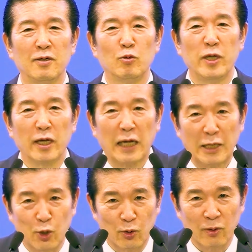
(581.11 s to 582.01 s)
우리의
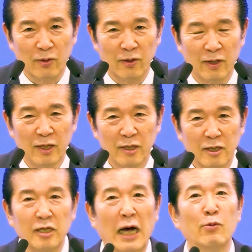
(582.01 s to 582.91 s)
가족.
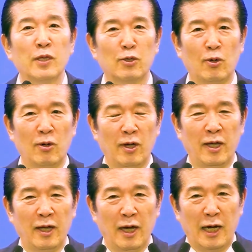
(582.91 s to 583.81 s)
그
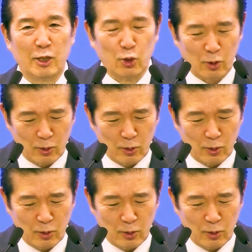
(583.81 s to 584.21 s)
가운데도 아주